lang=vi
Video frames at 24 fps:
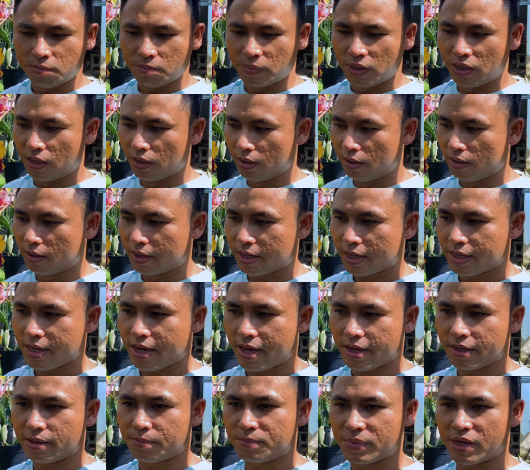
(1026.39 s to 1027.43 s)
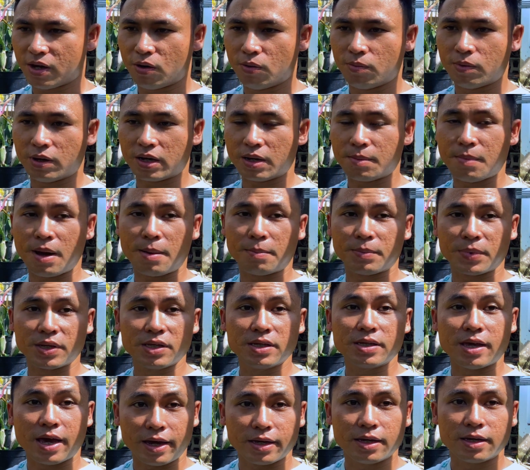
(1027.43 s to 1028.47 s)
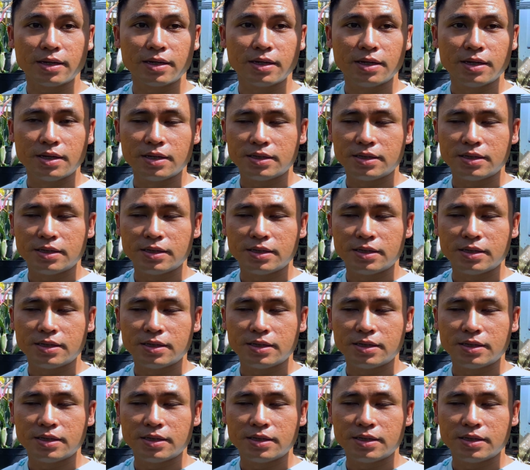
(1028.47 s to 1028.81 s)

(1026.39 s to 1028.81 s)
mình lựa ra vài trăm chậu mà cái mầm nó như vậy á,